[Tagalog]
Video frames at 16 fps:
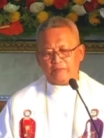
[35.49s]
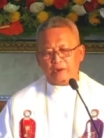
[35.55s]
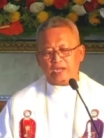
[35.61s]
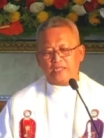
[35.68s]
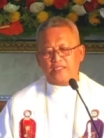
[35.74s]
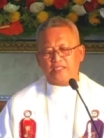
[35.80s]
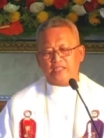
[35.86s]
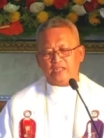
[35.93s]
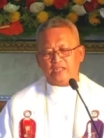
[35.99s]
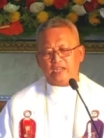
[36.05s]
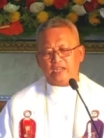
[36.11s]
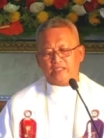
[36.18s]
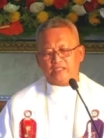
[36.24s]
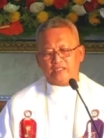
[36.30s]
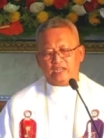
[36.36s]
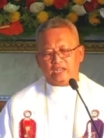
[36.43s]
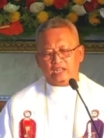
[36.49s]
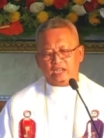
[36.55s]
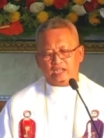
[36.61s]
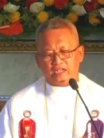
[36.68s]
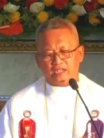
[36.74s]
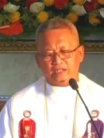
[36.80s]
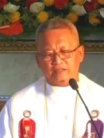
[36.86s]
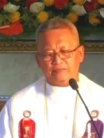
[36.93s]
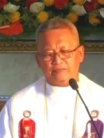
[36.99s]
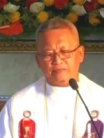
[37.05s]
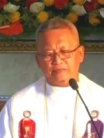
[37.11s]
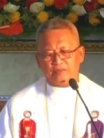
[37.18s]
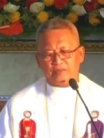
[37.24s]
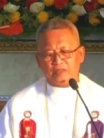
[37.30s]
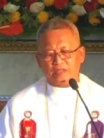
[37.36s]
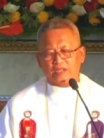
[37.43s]
gibase nila sa ilang
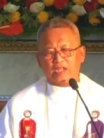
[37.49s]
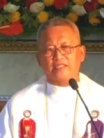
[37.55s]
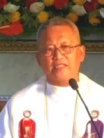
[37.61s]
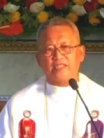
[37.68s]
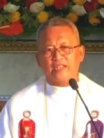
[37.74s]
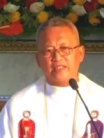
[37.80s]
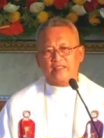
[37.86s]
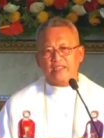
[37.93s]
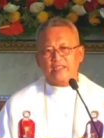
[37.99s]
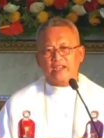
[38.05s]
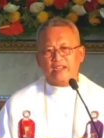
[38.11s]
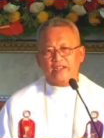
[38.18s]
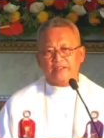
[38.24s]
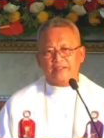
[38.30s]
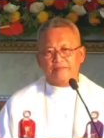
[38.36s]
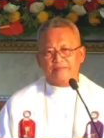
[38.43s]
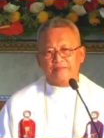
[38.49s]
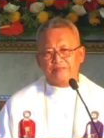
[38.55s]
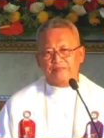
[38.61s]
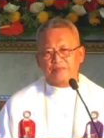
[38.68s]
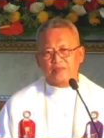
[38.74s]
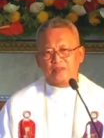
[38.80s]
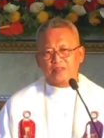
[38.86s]
kasinatian